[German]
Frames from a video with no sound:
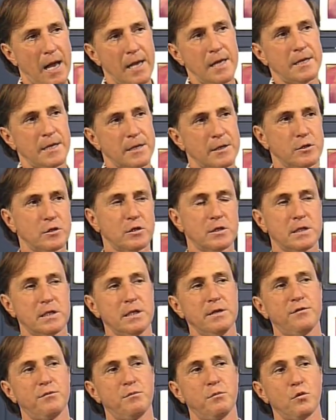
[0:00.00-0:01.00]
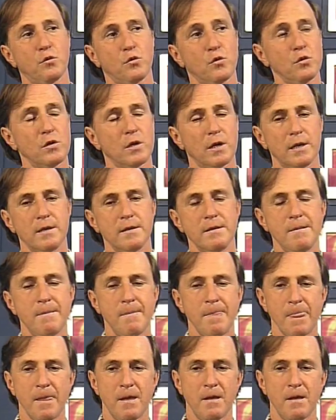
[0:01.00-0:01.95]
alle natürlich tief berühren,